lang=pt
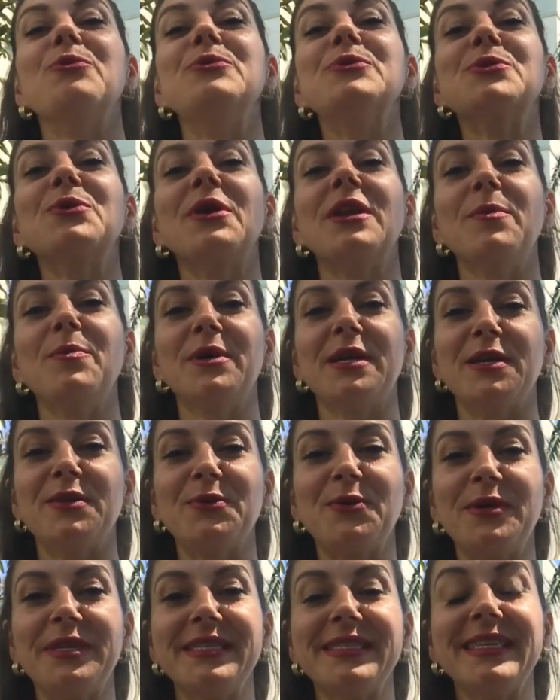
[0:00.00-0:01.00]

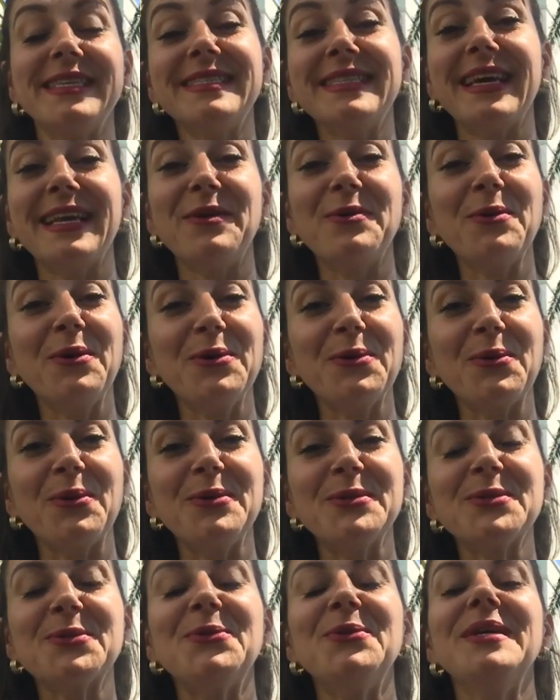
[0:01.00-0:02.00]
colaboradores que estarão
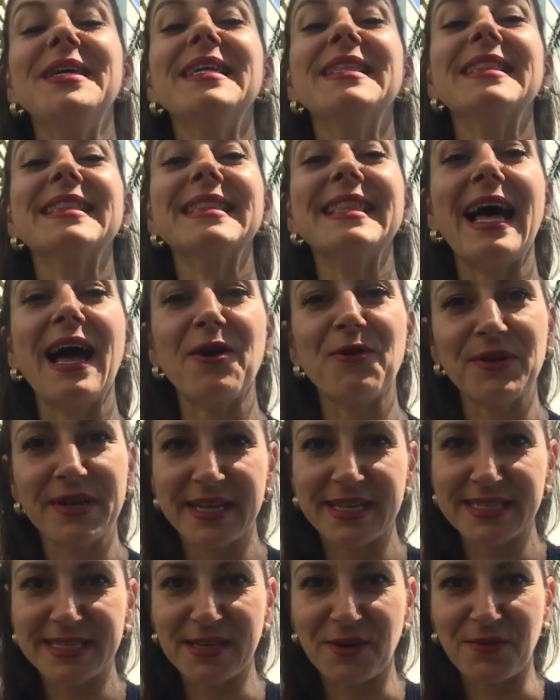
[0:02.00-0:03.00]
conosco na
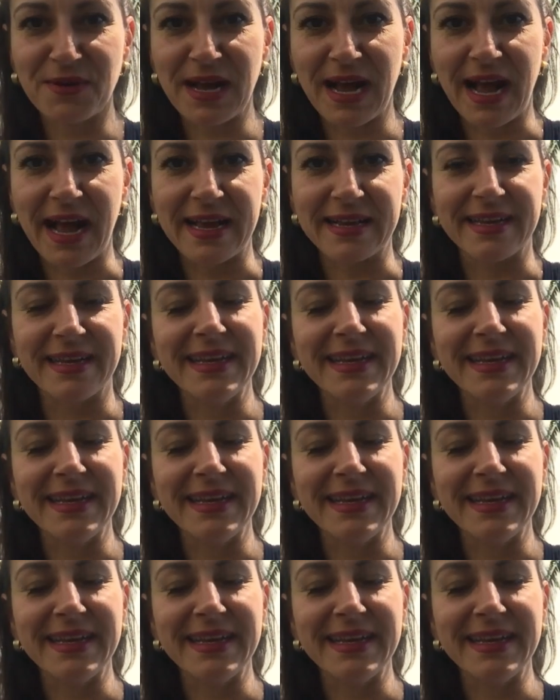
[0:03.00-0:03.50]
Conexão Gaia.